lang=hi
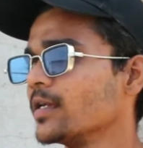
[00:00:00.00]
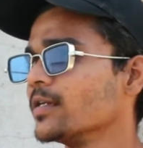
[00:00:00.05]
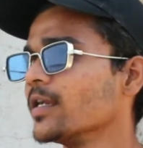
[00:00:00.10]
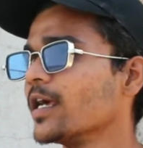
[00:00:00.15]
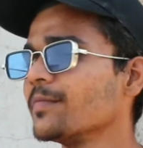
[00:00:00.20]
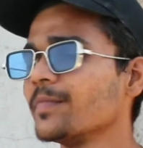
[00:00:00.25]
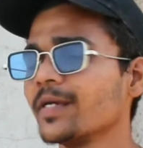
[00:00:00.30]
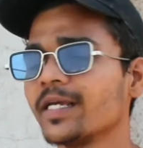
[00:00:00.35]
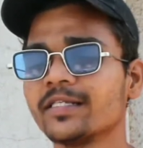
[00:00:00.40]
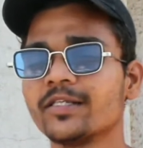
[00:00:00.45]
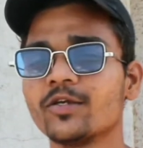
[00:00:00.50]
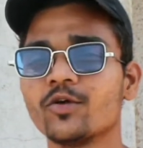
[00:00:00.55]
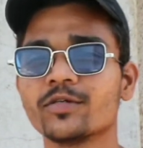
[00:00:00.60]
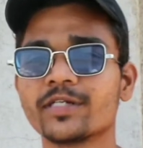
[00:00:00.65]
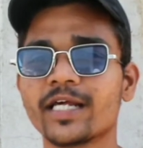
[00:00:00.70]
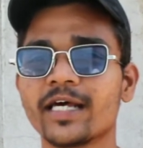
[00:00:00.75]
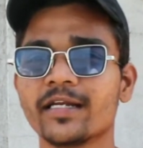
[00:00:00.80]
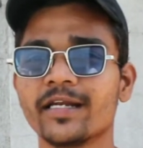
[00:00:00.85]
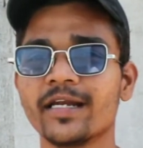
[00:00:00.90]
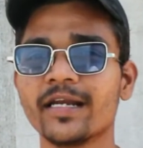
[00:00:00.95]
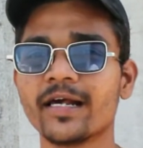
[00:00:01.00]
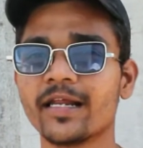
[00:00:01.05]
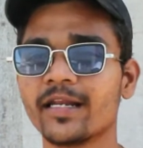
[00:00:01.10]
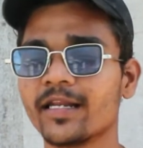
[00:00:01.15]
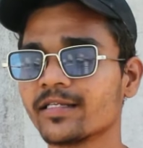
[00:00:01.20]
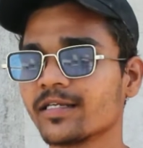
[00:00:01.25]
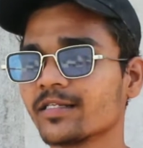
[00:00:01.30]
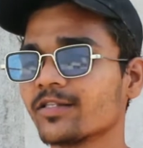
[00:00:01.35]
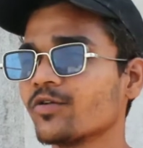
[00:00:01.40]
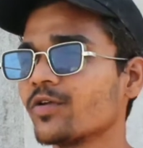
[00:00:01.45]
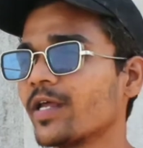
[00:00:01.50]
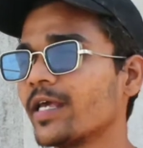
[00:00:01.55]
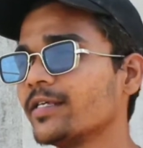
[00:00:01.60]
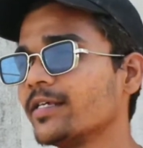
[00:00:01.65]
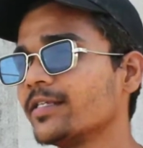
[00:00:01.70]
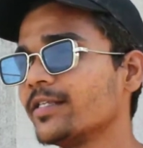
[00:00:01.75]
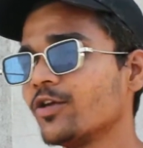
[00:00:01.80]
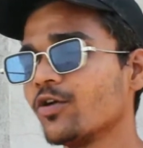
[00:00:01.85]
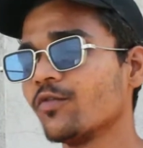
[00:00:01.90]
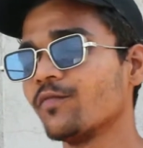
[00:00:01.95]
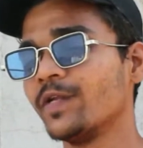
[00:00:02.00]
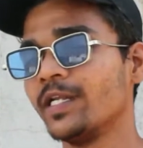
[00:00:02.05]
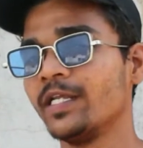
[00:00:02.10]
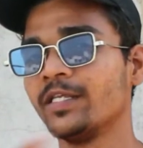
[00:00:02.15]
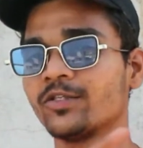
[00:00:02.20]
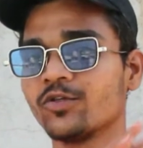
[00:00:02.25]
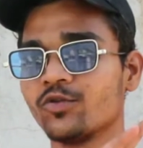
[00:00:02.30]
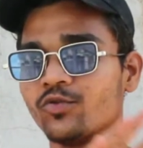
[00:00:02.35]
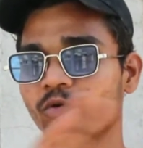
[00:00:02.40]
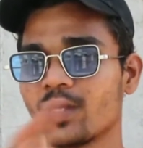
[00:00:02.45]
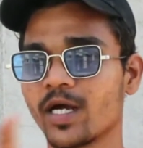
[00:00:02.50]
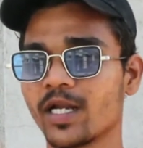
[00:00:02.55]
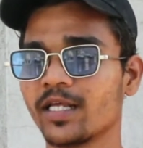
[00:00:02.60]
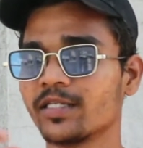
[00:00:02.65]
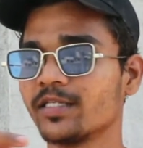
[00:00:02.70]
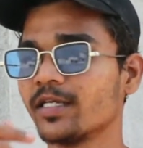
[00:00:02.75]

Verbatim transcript: ना ही मैं किसी को टारगेट करना चाहता हूँ ना ही किसी को फीलिंग्स को दुखाना